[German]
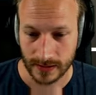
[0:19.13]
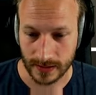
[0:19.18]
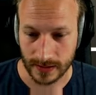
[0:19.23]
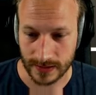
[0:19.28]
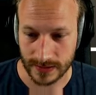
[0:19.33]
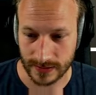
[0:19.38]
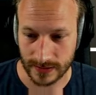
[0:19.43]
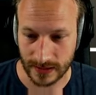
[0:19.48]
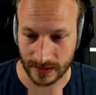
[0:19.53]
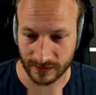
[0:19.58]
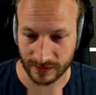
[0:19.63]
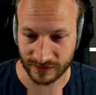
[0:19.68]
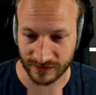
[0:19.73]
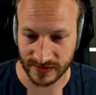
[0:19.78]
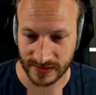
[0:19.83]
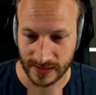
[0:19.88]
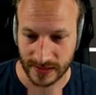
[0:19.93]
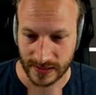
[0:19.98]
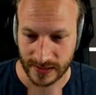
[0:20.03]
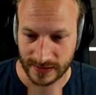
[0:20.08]
Also arg
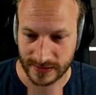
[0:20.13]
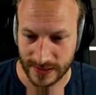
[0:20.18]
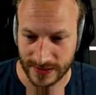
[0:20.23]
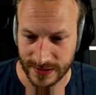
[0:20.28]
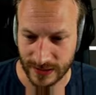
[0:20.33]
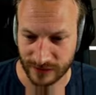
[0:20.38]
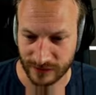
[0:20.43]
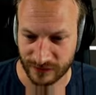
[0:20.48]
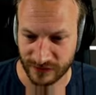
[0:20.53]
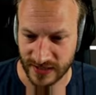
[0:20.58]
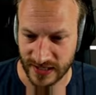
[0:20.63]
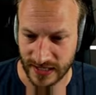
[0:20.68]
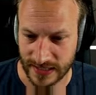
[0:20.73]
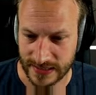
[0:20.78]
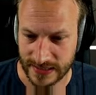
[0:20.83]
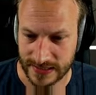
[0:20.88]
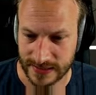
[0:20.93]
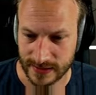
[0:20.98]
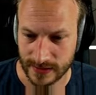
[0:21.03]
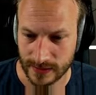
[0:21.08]
viel kann da
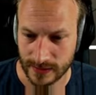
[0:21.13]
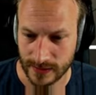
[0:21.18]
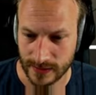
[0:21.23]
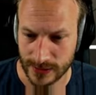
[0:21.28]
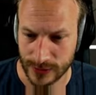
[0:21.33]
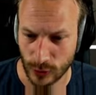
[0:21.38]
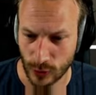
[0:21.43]
vielleicht nicht